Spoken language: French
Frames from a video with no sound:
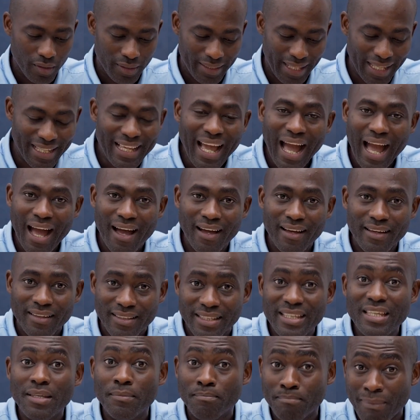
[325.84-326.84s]
des gars
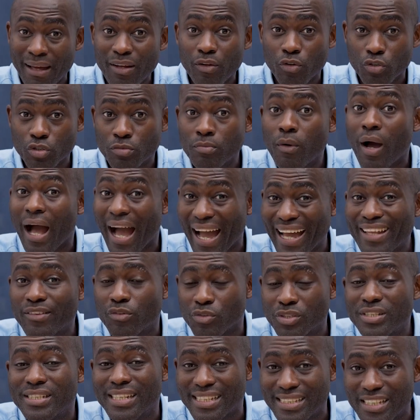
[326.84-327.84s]
qui malheureusement arrêtent
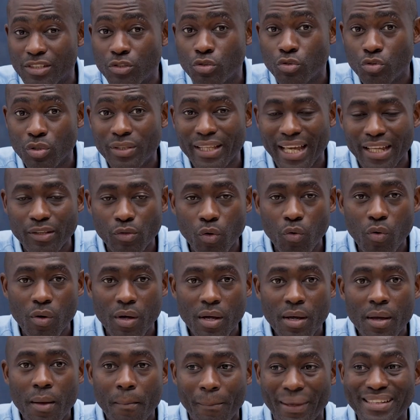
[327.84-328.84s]
aussi les études très tôt
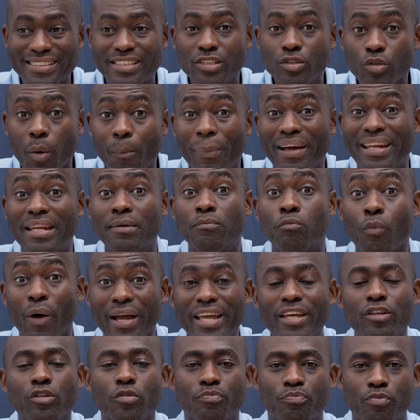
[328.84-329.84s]
parce qu'ils n'ont pas les
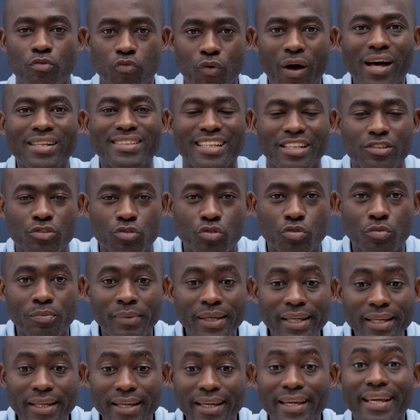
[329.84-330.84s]
moyens de pouvoir
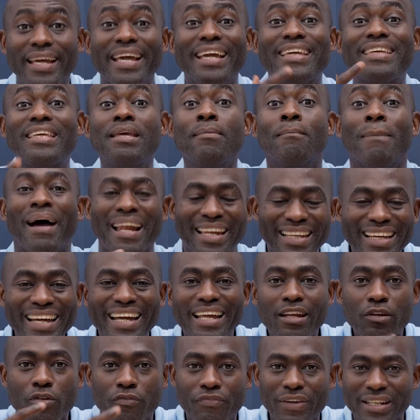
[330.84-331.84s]
s'assumer et qui,
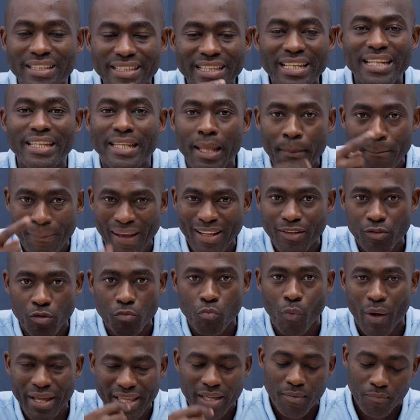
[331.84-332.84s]
malgré le fait qu'ils n'aient pas de
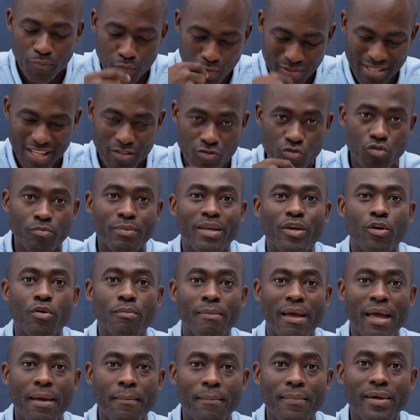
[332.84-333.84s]
moyens pour s'assumer
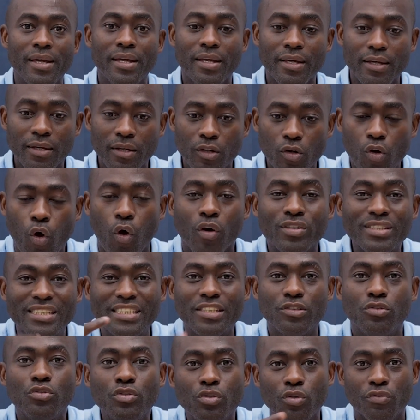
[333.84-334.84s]
eux-mêmes,
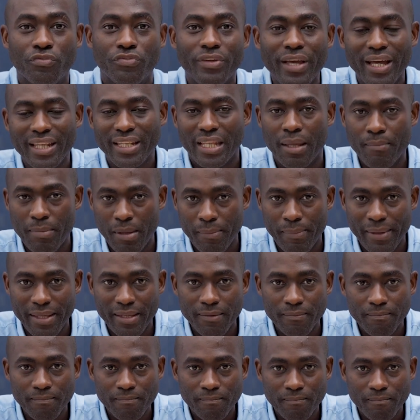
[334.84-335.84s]
continuent de faire des bébés.
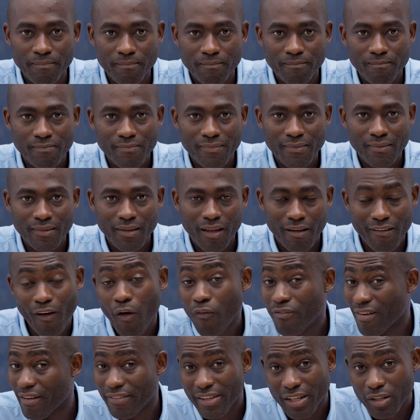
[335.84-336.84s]

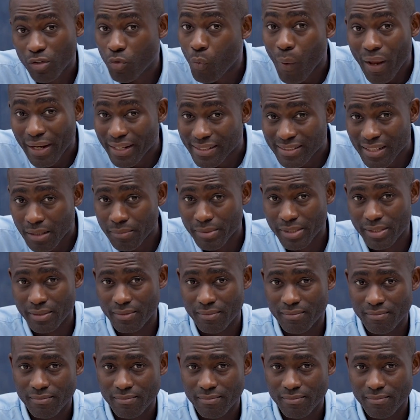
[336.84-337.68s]
On va vers quoi, les amis